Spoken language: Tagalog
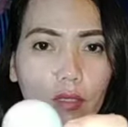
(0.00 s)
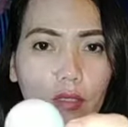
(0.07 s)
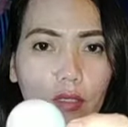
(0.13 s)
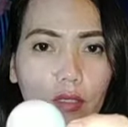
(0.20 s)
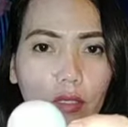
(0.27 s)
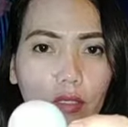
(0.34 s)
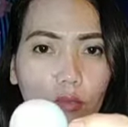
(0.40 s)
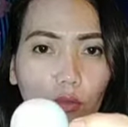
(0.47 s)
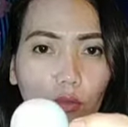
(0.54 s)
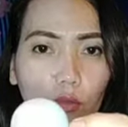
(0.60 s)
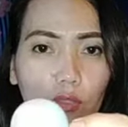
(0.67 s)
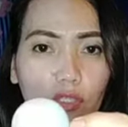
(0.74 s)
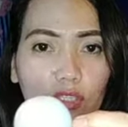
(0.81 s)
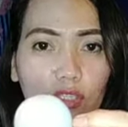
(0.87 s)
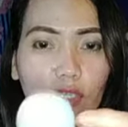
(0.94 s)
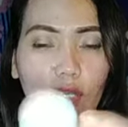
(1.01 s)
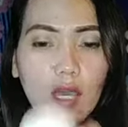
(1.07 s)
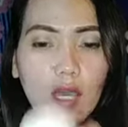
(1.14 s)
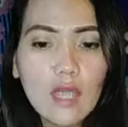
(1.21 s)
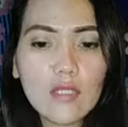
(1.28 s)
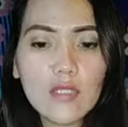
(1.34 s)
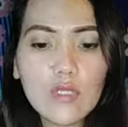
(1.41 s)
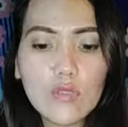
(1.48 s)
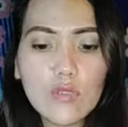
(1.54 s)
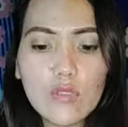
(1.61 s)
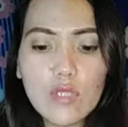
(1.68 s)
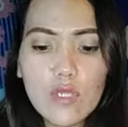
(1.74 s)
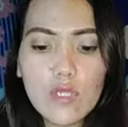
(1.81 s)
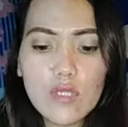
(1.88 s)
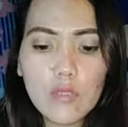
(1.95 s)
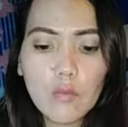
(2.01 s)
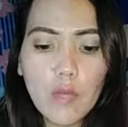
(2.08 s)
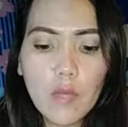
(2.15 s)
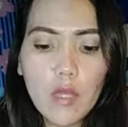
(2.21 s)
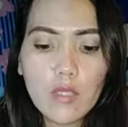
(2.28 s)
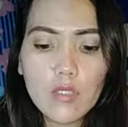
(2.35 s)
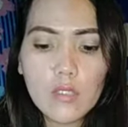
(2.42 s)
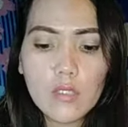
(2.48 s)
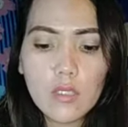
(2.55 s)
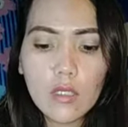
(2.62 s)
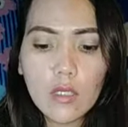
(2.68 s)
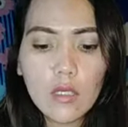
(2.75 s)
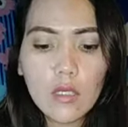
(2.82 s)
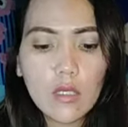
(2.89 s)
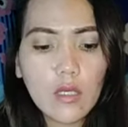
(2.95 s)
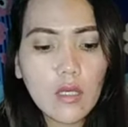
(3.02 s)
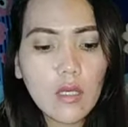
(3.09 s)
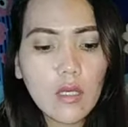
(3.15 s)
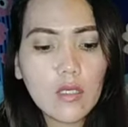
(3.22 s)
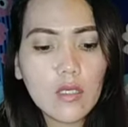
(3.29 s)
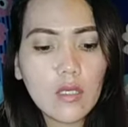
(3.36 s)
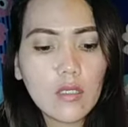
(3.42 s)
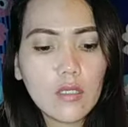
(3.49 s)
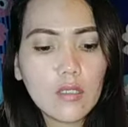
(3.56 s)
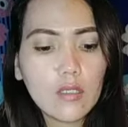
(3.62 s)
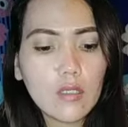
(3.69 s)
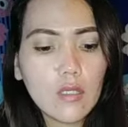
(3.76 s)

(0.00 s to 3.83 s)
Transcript: Ayan, napupunta siya lahat dito sa sponge. Ayan.